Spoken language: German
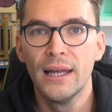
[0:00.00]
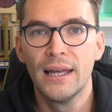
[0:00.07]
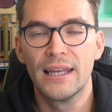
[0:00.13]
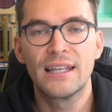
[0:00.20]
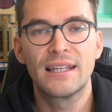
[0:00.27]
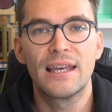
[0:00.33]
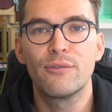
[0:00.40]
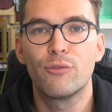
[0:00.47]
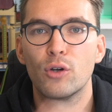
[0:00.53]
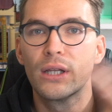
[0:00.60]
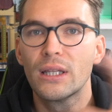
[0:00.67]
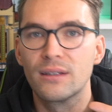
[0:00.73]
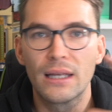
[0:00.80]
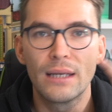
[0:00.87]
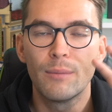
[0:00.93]
Ich gehe von
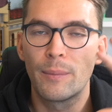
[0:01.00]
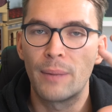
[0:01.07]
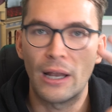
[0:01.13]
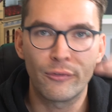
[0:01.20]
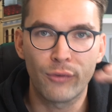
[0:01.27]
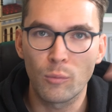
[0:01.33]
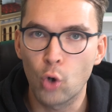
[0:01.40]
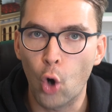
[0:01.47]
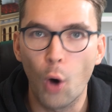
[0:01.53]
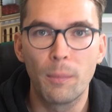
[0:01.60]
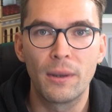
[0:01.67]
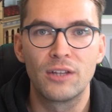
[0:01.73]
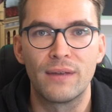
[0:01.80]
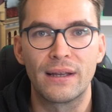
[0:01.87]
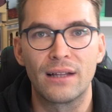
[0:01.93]
der eBay-Plattform
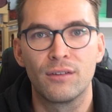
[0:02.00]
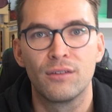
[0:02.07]
komplett weg.